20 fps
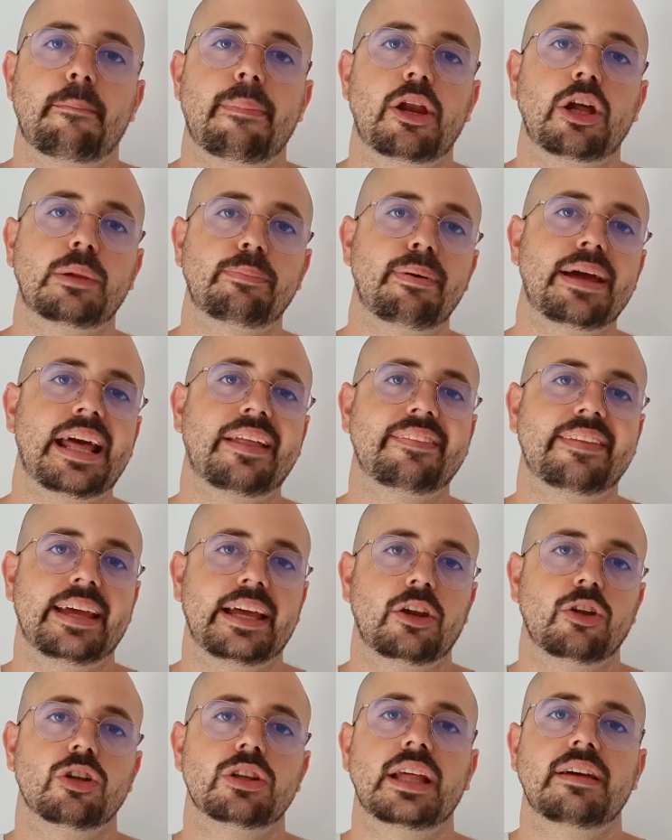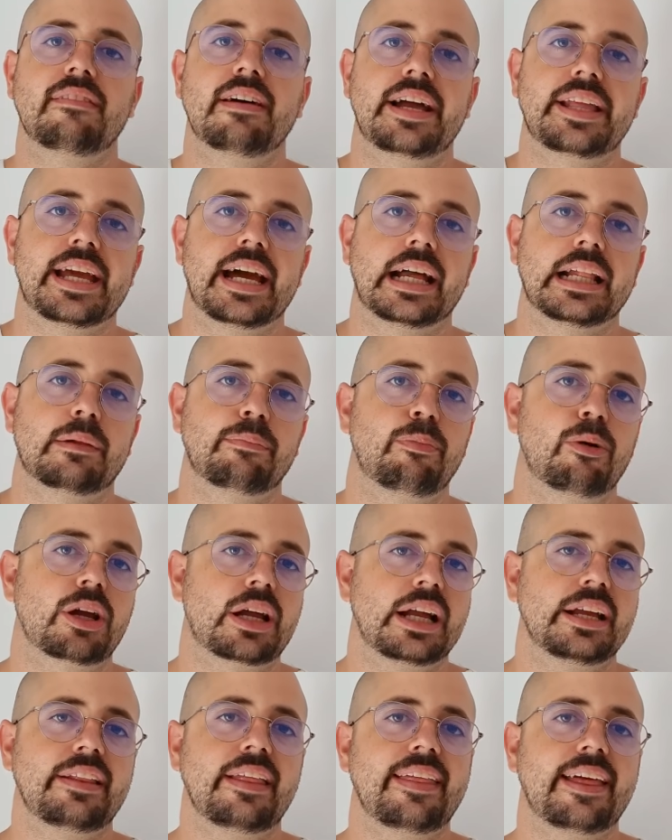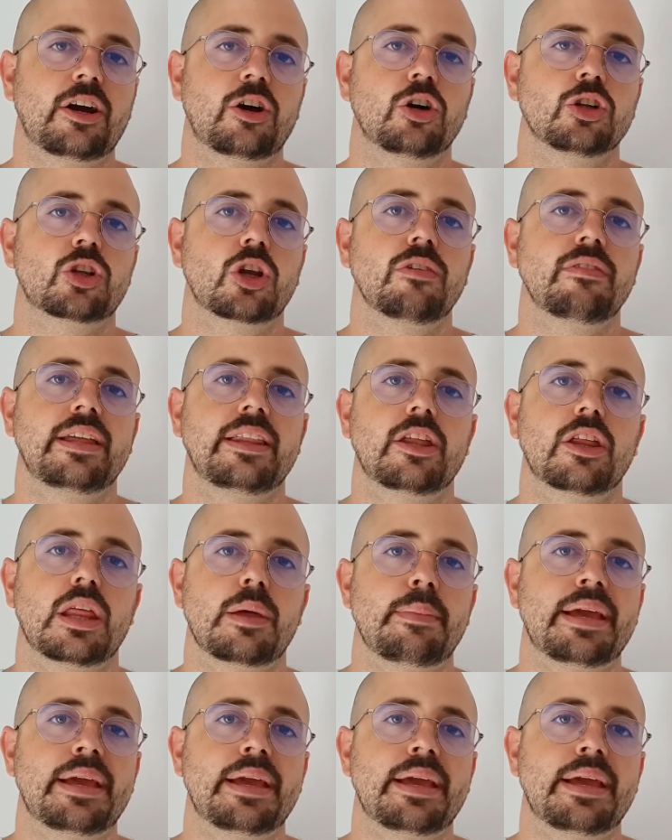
Pero espérate, no te vayas, porque aquí te dejo otro vídeo de